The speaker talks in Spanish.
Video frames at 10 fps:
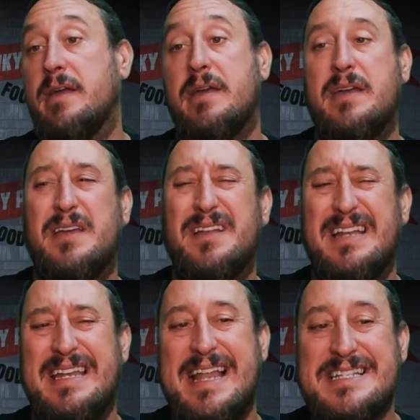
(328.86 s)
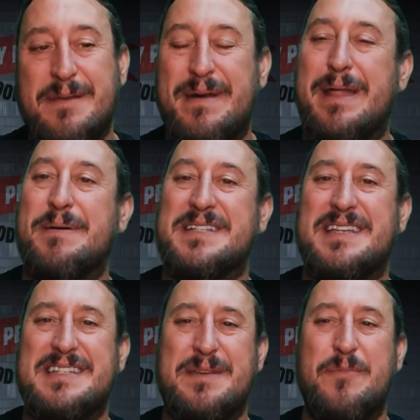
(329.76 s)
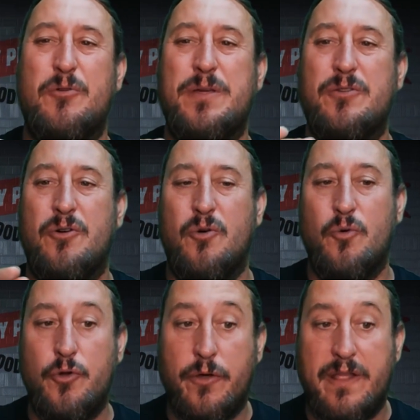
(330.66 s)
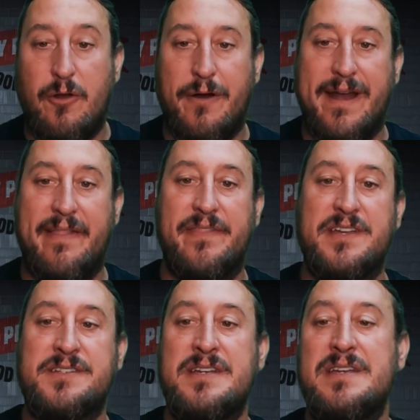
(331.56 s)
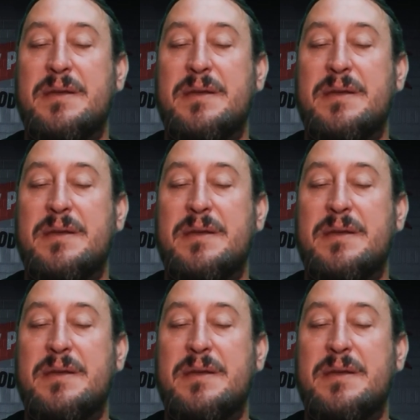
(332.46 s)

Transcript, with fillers: Eh, la semana pasada se me olvidó uno de los grandes.